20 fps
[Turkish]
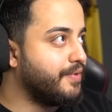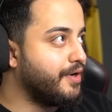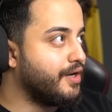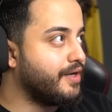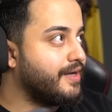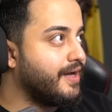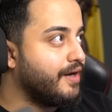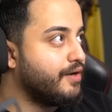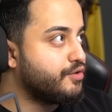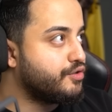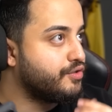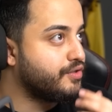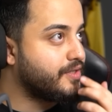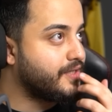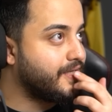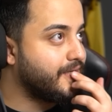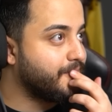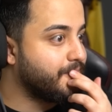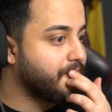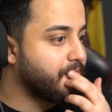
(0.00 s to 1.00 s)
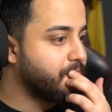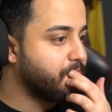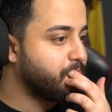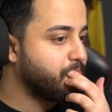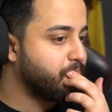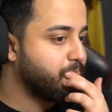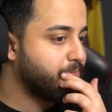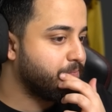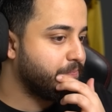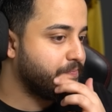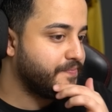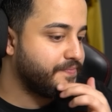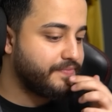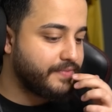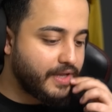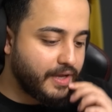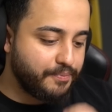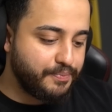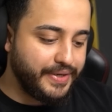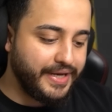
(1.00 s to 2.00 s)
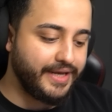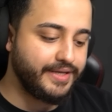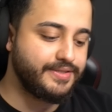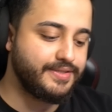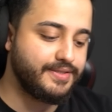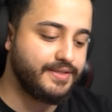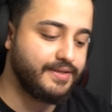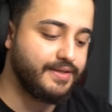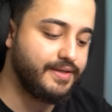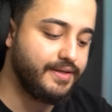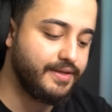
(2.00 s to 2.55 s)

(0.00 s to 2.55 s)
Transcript: Böyle kauçuk gibi. Evet işte. Ha, Silikon.